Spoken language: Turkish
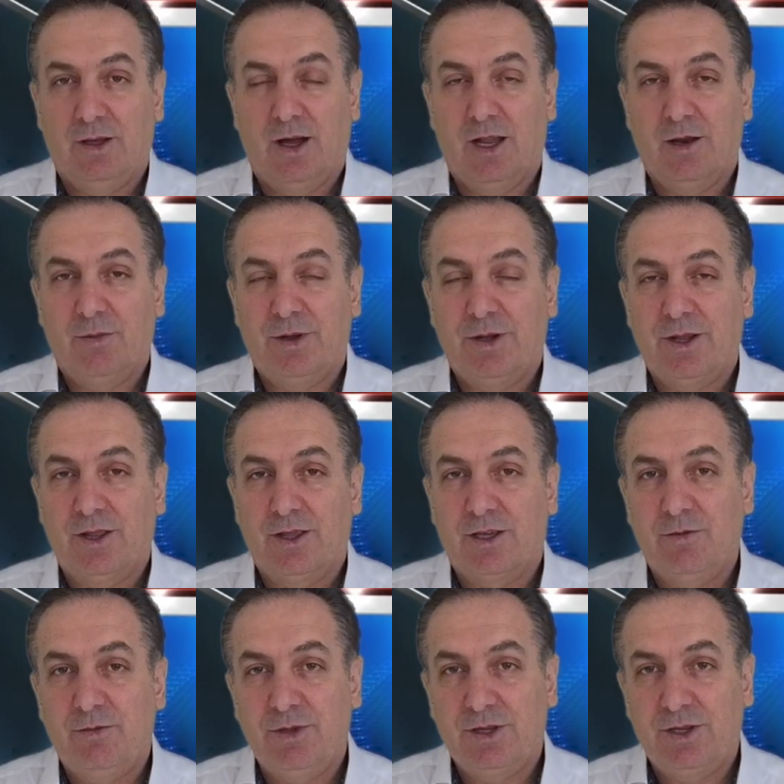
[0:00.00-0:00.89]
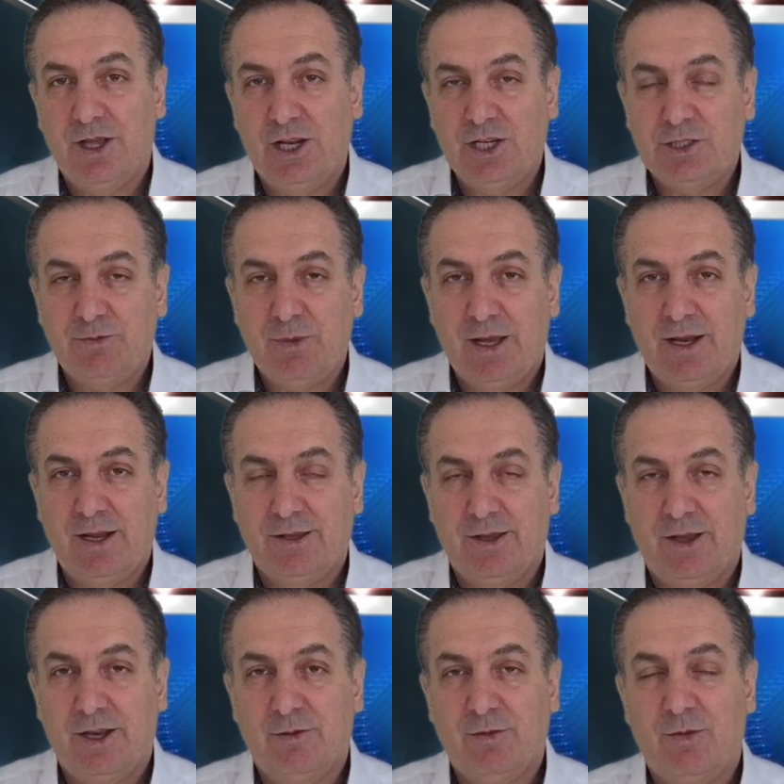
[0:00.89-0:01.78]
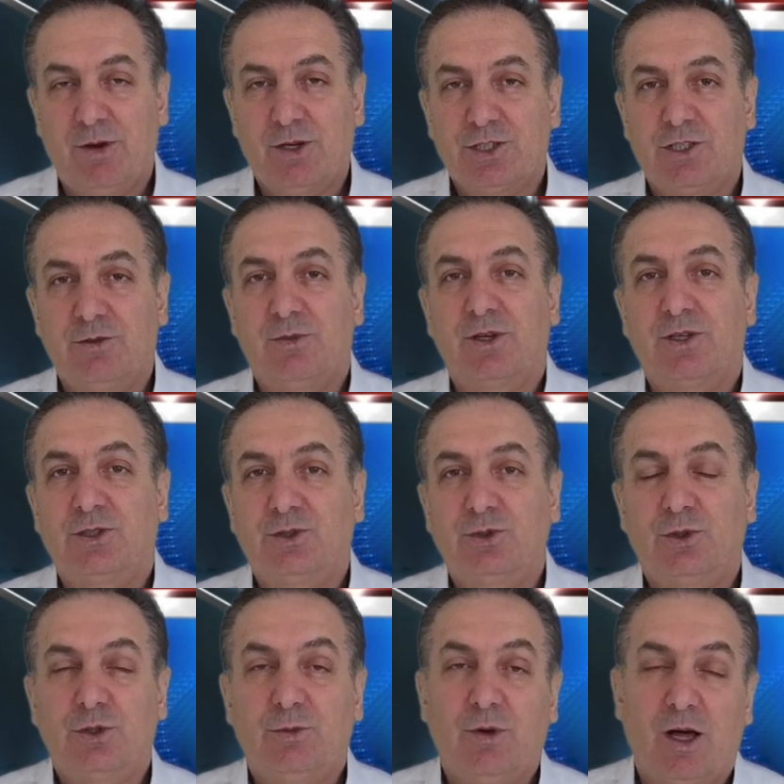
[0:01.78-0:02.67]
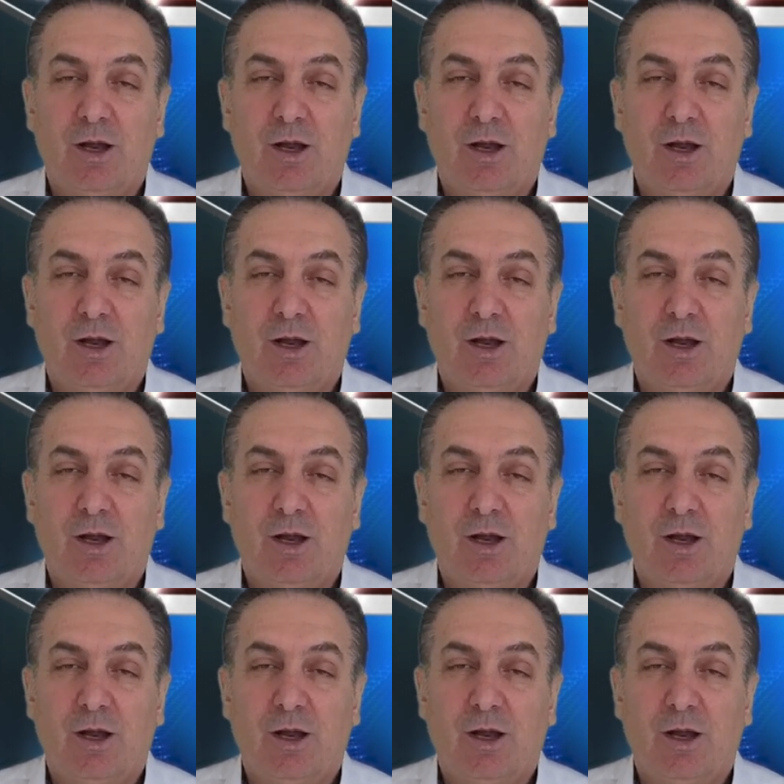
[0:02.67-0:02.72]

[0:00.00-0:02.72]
Almanya'daki bir gelişmeyle yayınımı başlamak istiyorum.